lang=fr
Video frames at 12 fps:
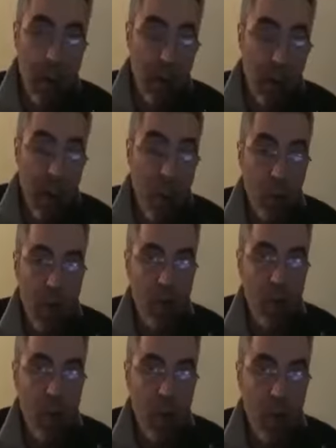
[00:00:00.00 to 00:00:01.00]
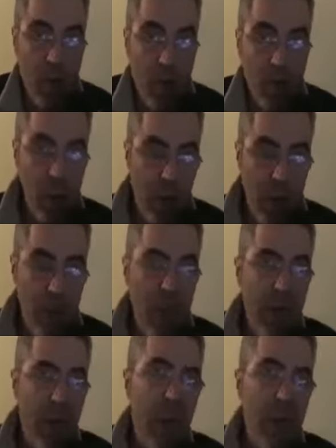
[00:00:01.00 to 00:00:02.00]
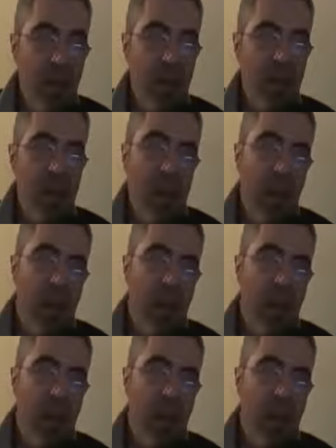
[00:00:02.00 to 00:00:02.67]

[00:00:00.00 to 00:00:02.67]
À quelle occasion De quelle manière Etc.